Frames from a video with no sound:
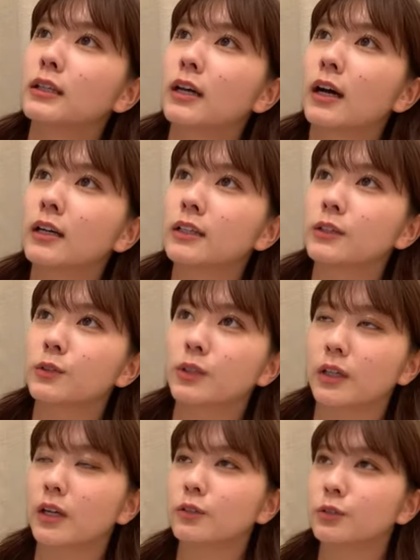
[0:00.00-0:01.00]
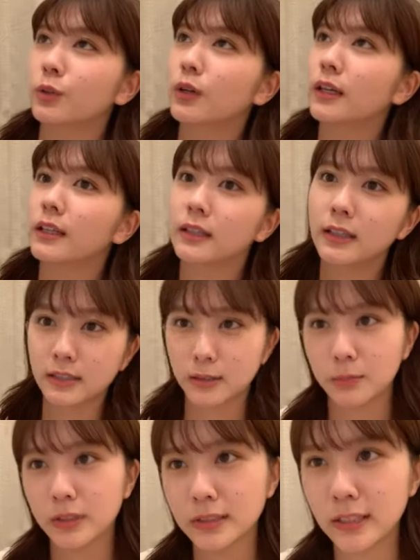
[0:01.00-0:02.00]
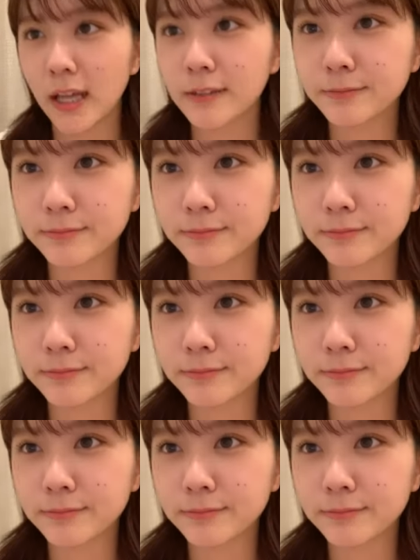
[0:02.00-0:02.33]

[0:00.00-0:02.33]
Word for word: 秋の企画とかやったりしました